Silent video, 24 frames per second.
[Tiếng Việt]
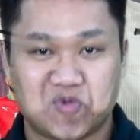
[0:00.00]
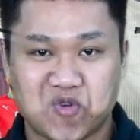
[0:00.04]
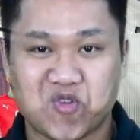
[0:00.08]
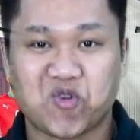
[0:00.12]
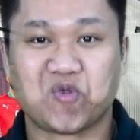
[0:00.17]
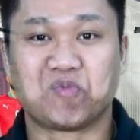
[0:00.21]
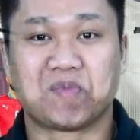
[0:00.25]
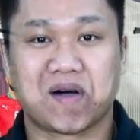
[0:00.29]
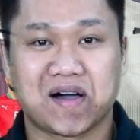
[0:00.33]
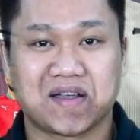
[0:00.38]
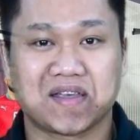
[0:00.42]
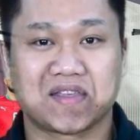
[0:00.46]

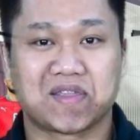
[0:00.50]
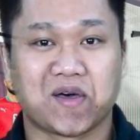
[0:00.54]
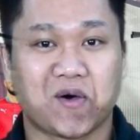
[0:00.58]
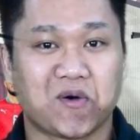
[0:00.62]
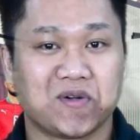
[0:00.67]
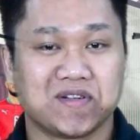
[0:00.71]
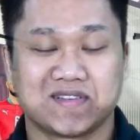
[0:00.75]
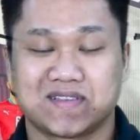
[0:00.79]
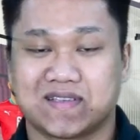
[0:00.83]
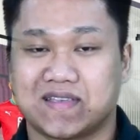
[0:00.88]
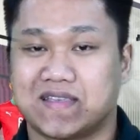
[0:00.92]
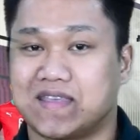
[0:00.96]
Cũng mới đây
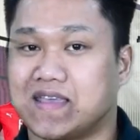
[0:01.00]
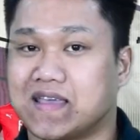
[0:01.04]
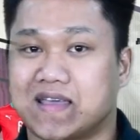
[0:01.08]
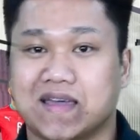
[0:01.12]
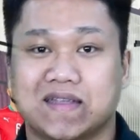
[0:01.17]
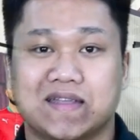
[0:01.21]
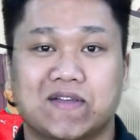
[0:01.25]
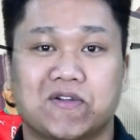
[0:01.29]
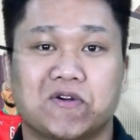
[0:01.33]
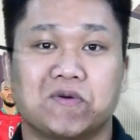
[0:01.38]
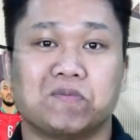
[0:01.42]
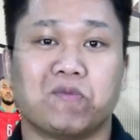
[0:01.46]
thôi, chỉ
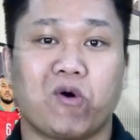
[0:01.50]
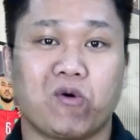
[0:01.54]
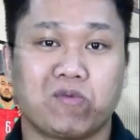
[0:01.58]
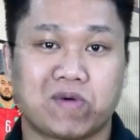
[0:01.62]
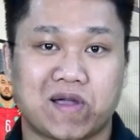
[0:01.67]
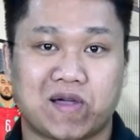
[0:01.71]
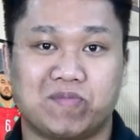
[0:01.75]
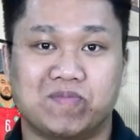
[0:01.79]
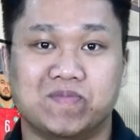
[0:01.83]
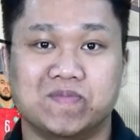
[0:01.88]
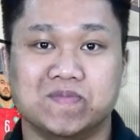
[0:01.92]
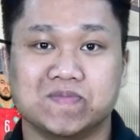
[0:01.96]
cách đây có 4
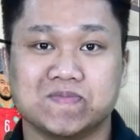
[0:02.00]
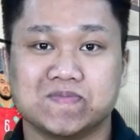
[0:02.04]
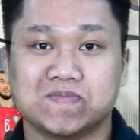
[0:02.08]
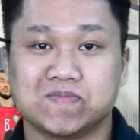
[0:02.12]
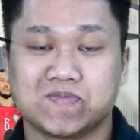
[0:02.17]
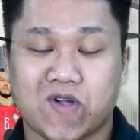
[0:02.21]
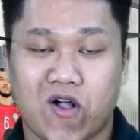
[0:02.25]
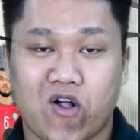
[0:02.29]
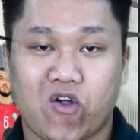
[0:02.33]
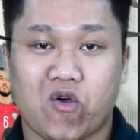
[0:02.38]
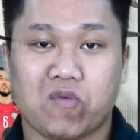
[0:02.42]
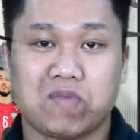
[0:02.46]
năm,
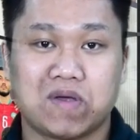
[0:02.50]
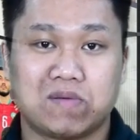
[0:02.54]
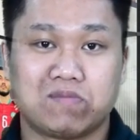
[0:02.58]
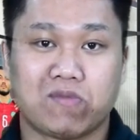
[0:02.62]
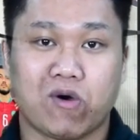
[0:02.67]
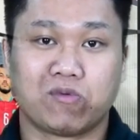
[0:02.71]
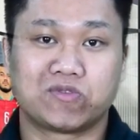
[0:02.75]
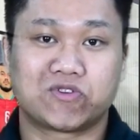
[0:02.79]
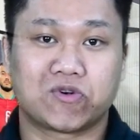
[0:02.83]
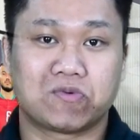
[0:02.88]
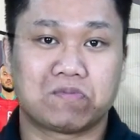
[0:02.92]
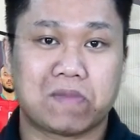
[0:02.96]
Họ cũng là
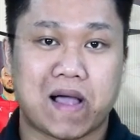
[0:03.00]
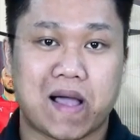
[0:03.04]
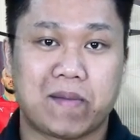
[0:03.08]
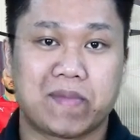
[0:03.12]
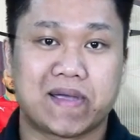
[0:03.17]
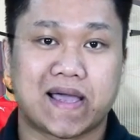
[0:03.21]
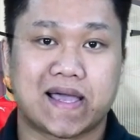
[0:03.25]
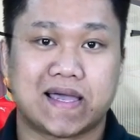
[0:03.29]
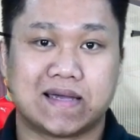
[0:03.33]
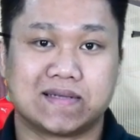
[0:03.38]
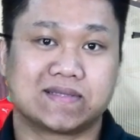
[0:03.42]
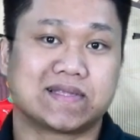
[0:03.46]
một trong
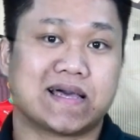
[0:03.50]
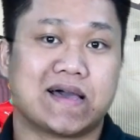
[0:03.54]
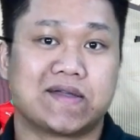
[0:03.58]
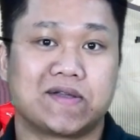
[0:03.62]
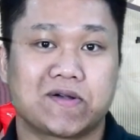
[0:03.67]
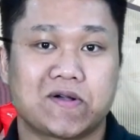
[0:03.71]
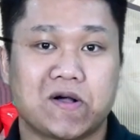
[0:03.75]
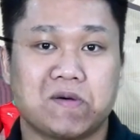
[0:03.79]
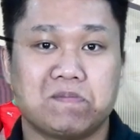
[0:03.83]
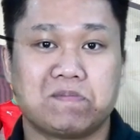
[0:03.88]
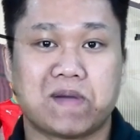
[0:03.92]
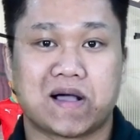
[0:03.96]
32 anh tài
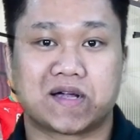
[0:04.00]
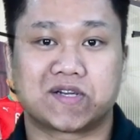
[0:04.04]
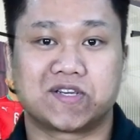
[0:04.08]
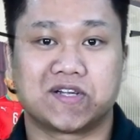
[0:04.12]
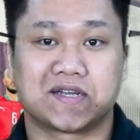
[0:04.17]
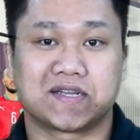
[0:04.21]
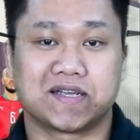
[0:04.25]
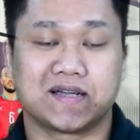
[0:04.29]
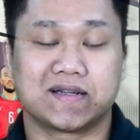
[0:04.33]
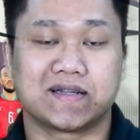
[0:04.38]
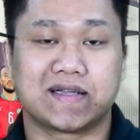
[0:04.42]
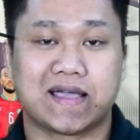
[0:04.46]
đã có mặt
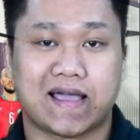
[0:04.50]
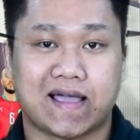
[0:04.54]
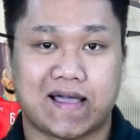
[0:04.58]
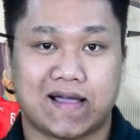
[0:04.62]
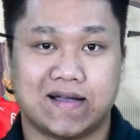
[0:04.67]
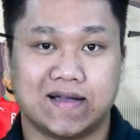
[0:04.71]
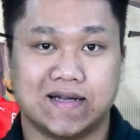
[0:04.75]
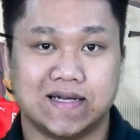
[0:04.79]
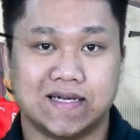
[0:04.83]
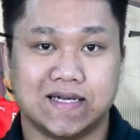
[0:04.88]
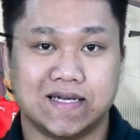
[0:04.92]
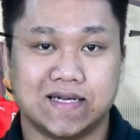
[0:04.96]
trên đất
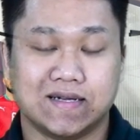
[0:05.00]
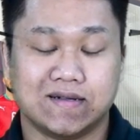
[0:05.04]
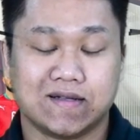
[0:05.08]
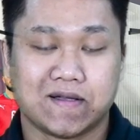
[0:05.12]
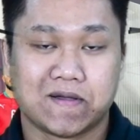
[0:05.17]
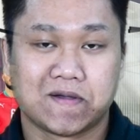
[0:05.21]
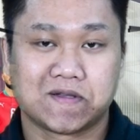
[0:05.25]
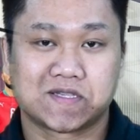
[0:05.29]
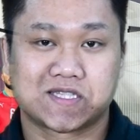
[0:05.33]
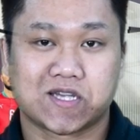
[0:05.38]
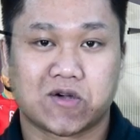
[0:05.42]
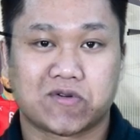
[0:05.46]
Nga.
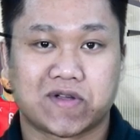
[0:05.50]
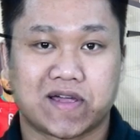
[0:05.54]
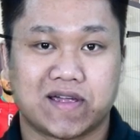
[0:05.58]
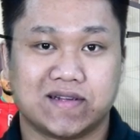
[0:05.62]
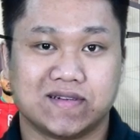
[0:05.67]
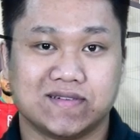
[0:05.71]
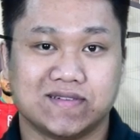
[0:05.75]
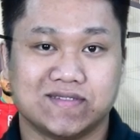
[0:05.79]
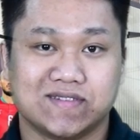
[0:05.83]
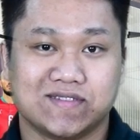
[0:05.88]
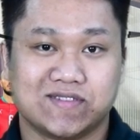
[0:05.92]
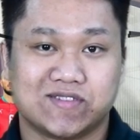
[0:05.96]
Sau đây,
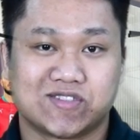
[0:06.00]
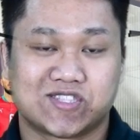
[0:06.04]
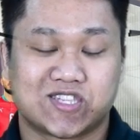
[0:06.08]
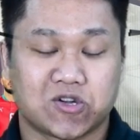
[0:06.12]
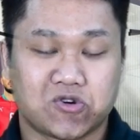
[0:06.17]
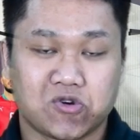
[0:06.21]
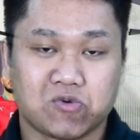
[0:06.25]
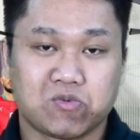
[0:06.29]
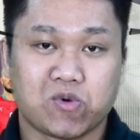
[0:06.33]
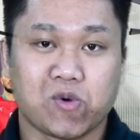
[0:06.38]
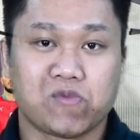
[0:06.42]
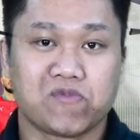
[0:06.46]

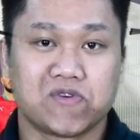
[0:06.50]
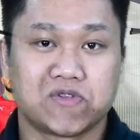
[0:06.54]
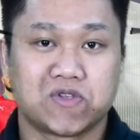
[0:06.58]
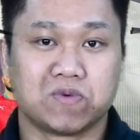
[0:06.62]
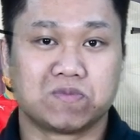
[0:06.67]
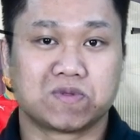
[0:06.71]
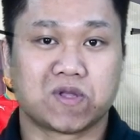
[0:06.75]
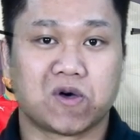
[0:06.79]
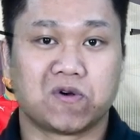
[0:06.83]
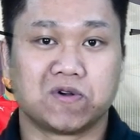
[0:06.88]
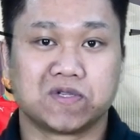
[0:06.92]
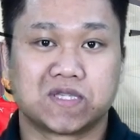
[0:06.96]
sau khi cùng với
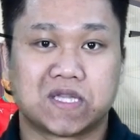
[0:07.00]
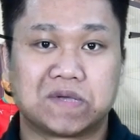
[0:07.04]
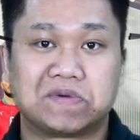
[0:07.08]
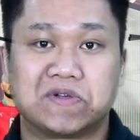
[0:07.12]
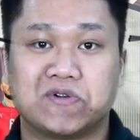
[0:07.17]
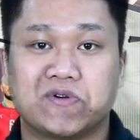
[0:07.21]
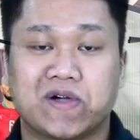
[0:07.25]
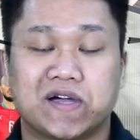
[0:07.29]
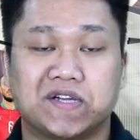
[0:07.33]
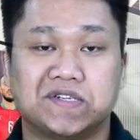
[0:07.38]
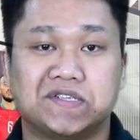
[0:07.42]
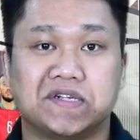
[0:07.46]
chúng tôi tìm
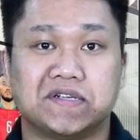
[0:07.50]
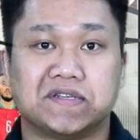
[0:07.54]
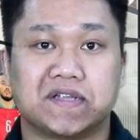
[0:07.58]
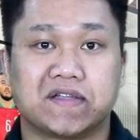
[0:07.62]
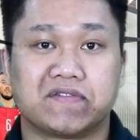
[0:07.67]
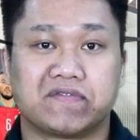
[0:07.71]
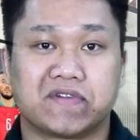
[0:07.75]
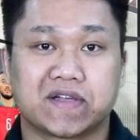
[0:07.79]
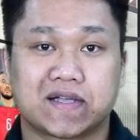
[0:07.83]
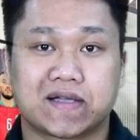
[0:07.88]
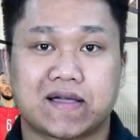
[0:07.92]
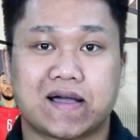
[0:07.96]
hiểu hành trình
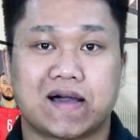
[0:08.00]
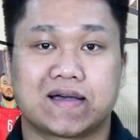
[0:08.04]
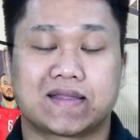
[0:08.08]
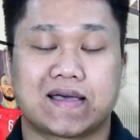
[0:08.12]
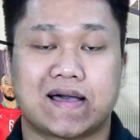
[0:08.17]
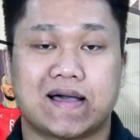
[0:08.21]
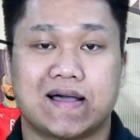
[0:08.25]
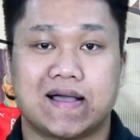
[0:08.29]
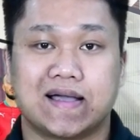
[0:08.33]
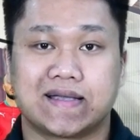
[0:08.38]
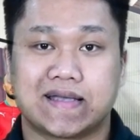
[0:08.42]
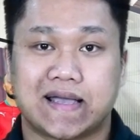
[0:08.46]
đến với
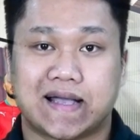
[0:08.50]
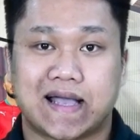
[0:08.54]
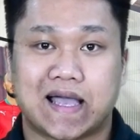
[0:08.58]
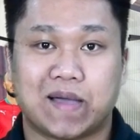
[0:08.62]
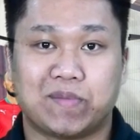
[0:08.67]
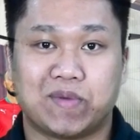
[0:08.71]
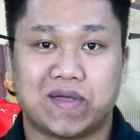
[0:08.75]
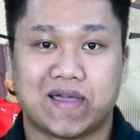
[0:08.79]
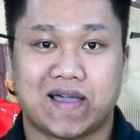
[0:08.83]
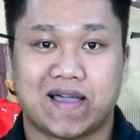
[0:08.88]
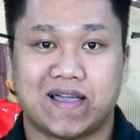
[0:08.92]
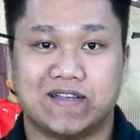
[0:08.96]
Qatar
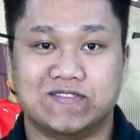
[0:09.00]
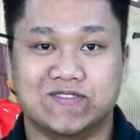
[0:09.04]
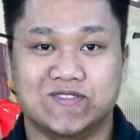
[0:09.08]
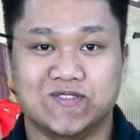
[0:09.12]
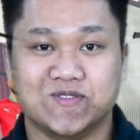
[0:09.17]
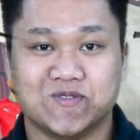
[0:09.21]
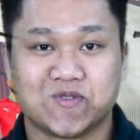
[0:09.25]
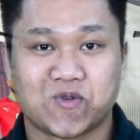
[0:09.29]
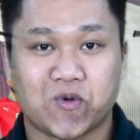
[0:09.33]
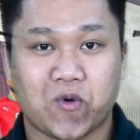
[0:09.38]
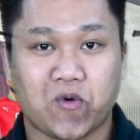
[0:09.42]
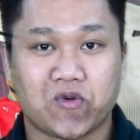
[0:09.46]
2022,
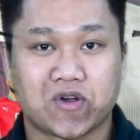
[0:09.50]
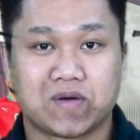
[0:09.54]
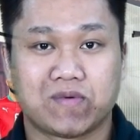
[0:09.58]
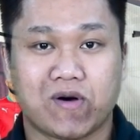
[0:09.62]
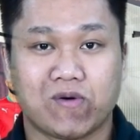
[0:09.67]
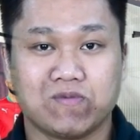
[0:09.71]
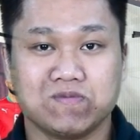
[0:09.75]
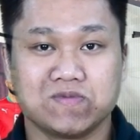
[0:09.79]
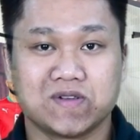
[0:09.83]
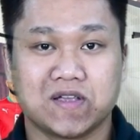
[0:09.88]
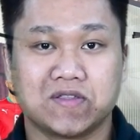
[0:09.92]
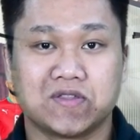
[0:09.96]
của đội
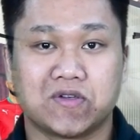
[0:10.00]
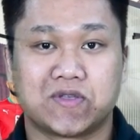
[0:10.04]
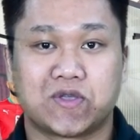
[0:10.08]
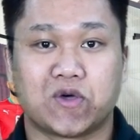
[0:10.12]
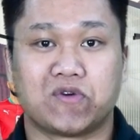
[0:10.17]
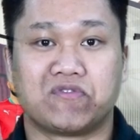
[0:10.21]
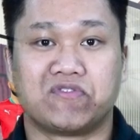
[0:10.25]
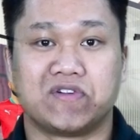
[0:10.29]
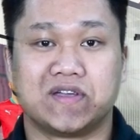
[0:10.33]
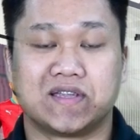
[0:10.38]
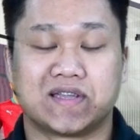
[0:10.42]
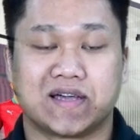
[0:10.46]
bóng đến từ
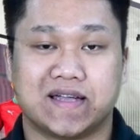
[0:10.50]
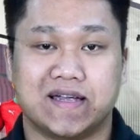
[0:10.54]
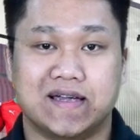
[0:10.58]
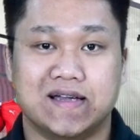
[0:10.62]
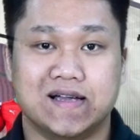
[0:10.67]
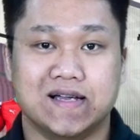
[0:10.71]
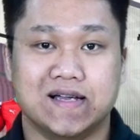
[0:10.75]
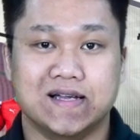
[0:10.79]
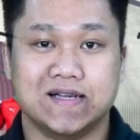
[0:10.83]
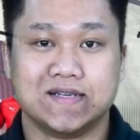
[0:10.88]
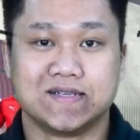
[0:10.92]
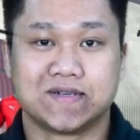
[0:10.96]
châu Phi này,
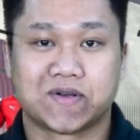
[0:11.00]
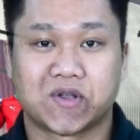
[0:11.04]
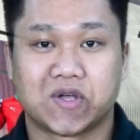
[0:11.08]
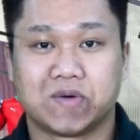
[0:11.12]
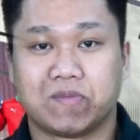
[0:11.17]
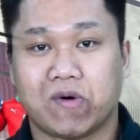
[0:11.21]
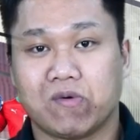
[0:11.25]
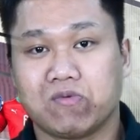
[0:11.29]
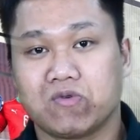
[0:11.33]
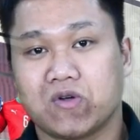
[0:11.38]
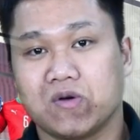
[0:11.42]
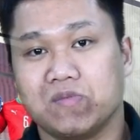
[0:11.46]
đội
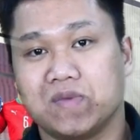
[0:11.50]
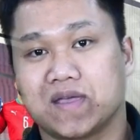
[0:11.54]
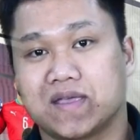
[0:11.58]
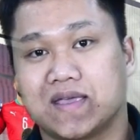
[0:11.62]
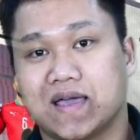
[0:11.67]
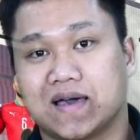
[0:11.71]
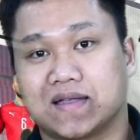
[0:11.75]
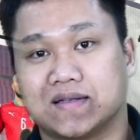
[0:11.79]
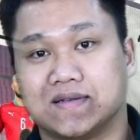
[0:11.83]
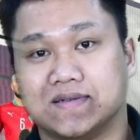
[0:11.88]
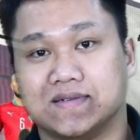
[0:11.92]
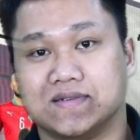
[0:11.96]
bóng có biệt
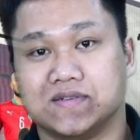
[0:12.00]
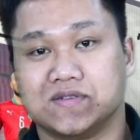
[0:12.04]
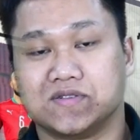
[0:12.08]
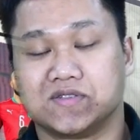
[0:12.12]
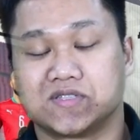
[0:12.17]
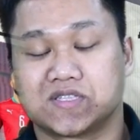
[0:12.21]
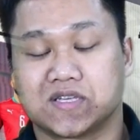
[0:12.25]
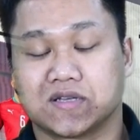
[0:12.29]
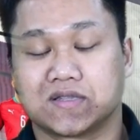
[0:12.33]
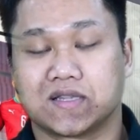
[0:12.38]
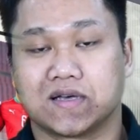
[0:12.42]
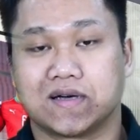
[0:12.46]
danh
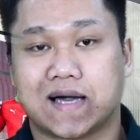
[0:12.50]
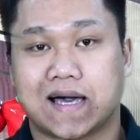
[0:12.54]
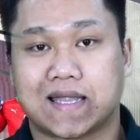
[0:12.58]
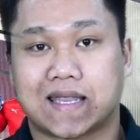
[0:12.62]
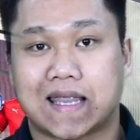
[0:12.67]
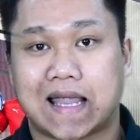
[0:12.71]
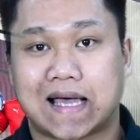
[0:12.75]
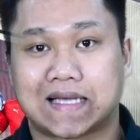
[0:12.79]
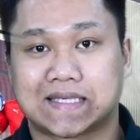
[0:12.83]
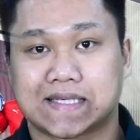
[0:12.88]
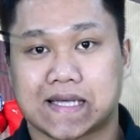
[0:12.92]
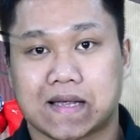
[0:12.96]
sư tử
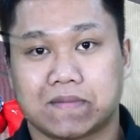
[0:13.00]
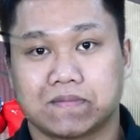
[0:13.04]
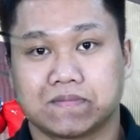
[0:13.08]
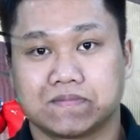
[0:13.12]
Atlas.